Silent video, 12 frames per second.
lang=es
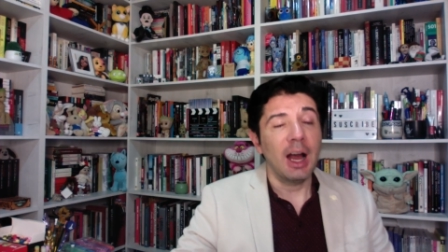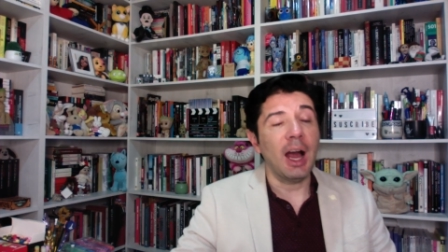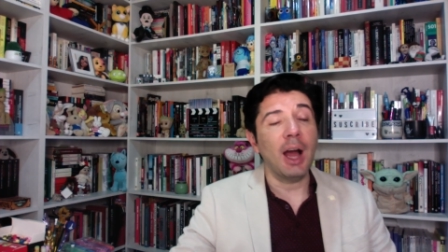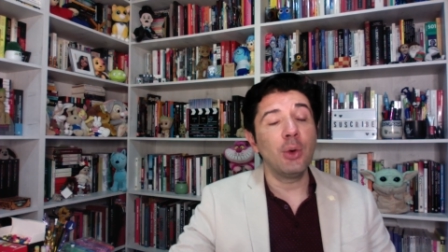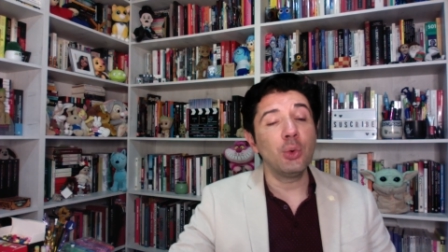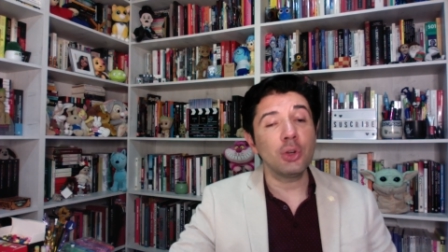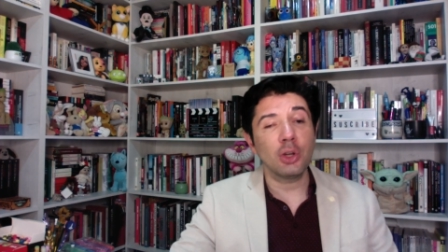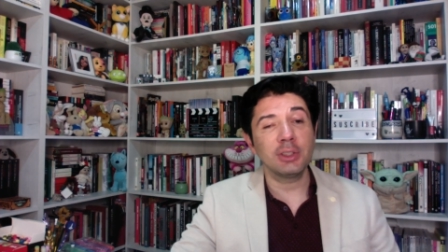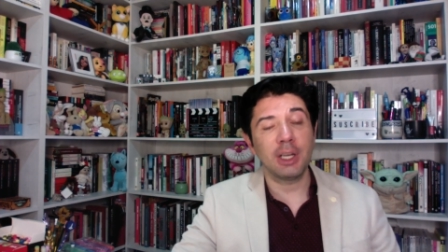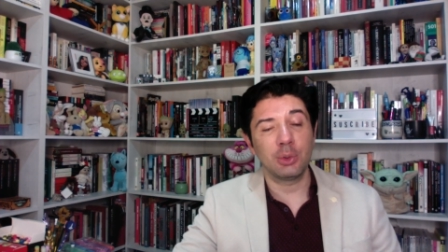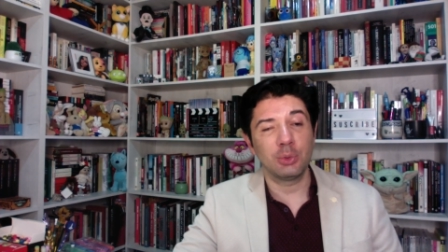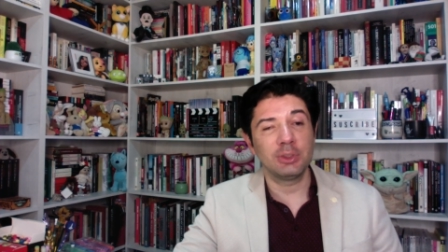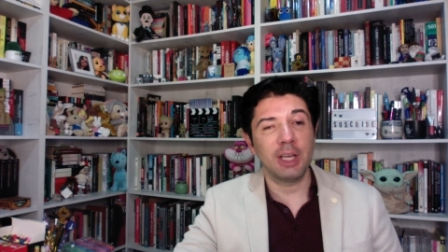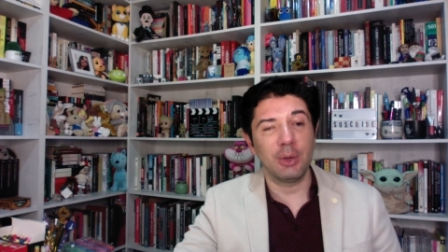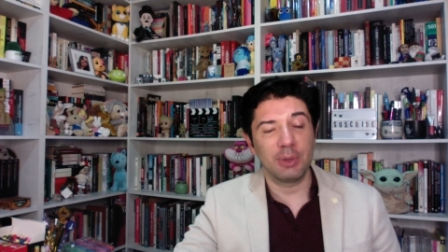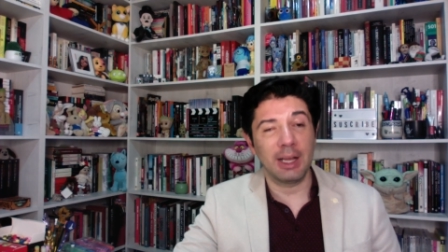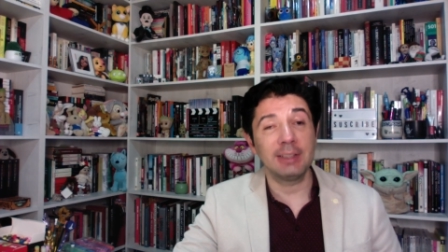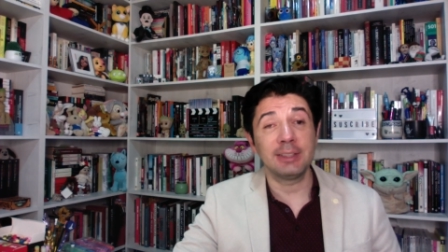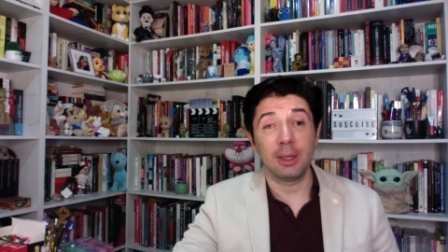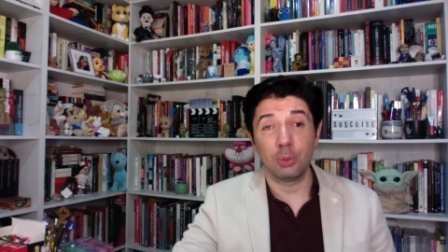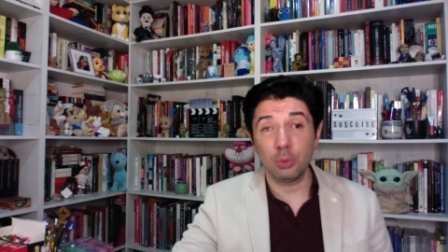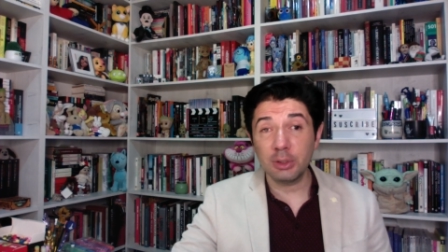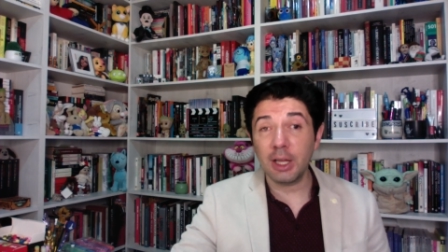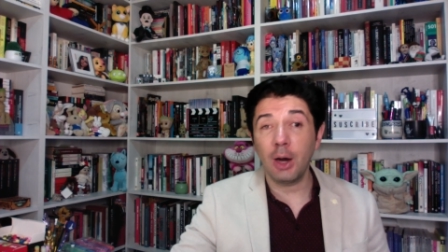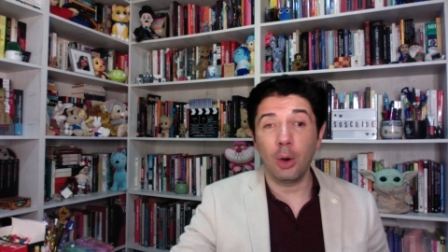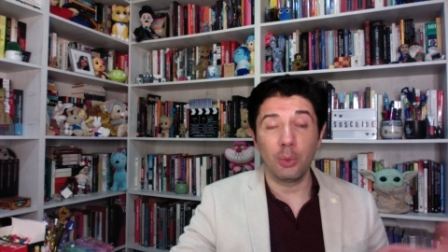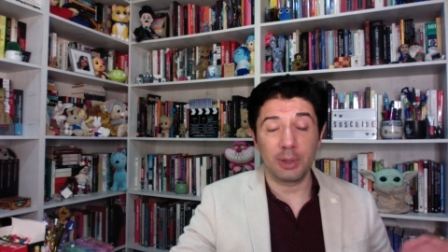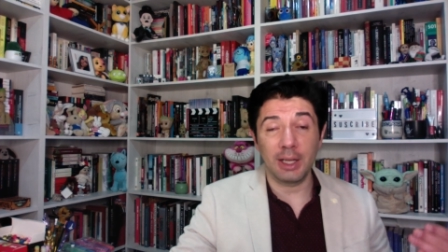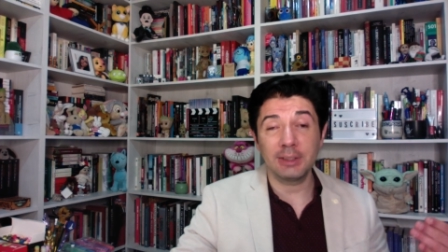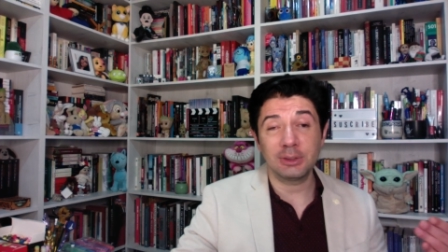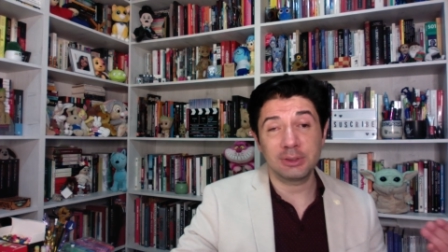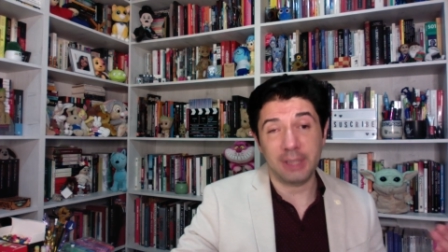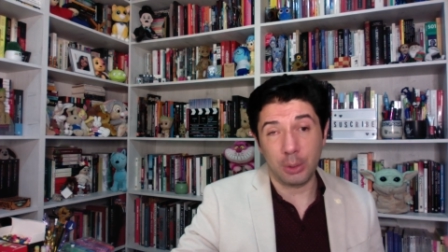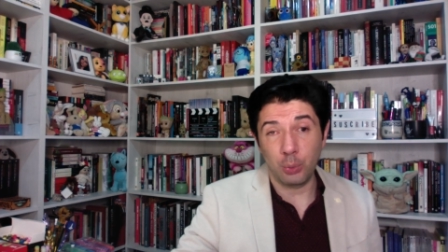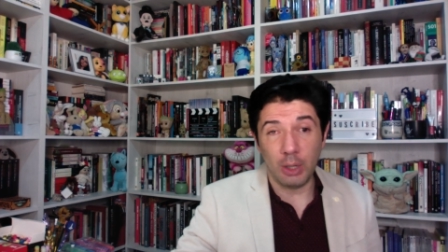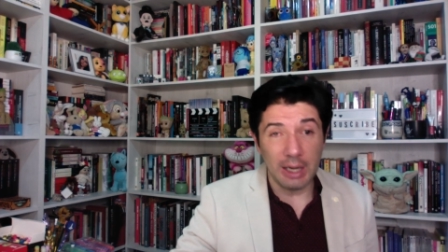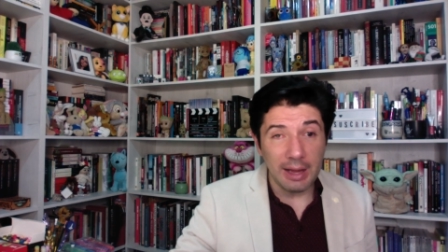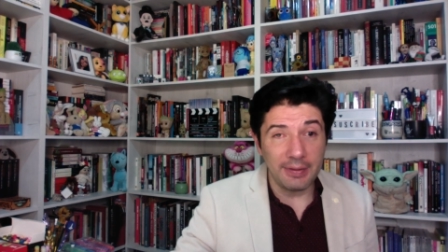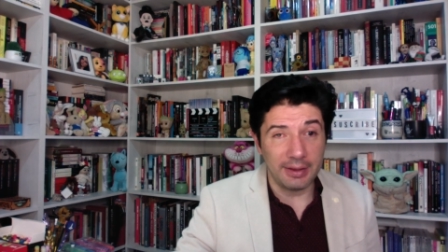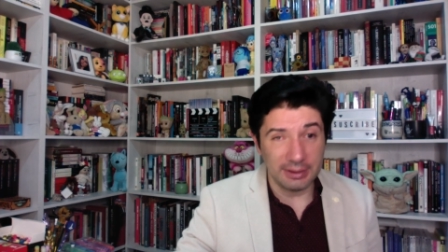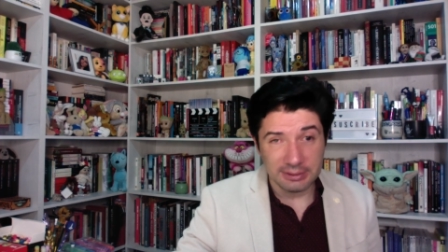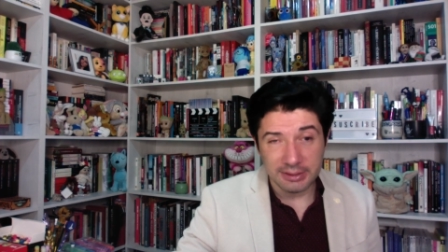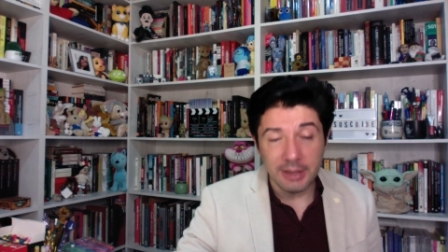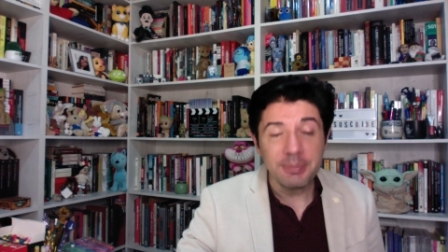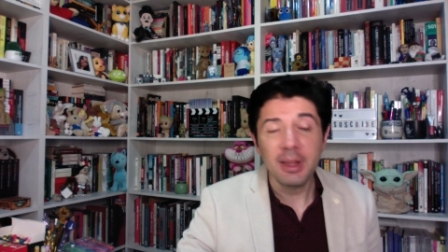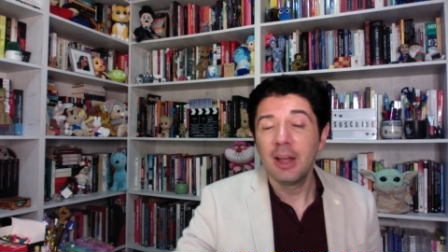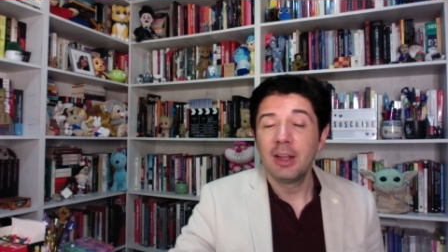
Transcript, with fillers: Aún no se anuncia una segunda o una secuela de esta,